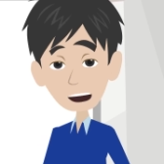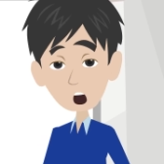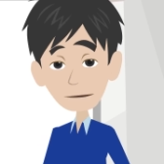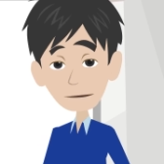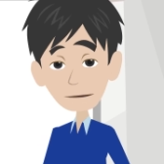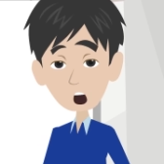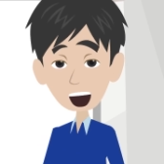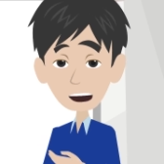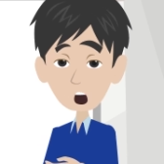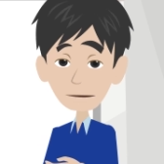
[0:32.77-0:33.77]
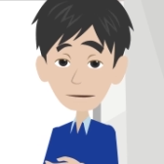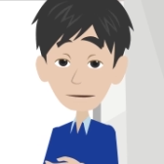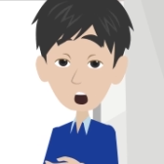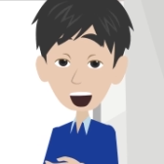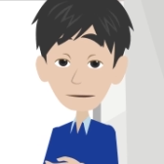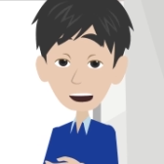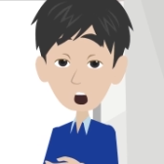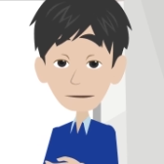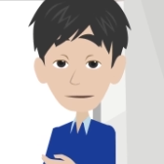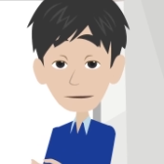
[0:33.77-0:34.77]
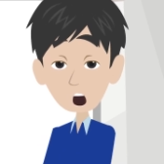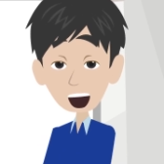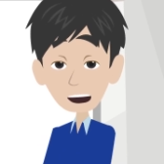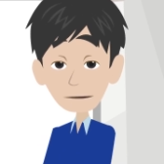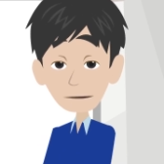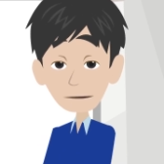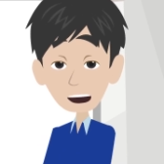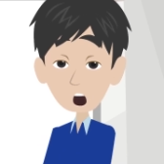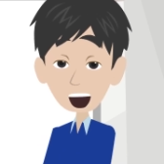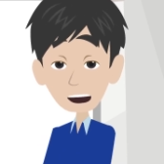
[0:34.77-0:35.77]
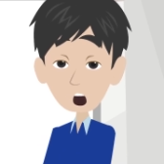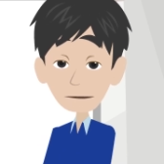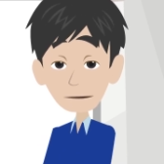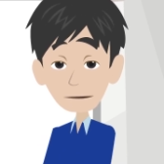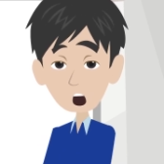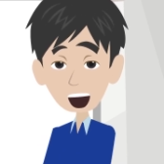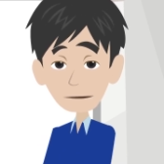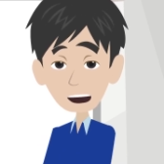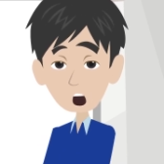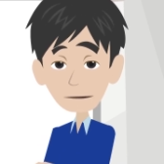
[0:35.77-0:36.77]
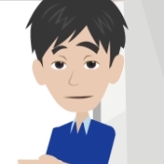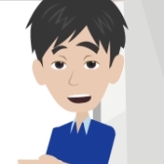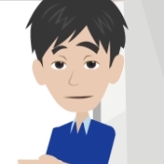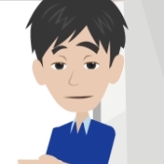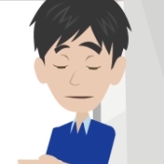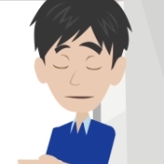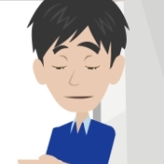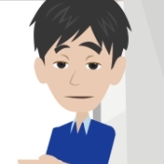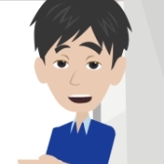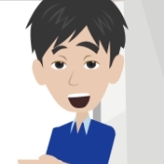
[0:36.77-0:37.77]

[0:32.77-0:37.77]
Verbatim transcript: そこでよく聞くのが、夏休みは1日10時間勉強しなさ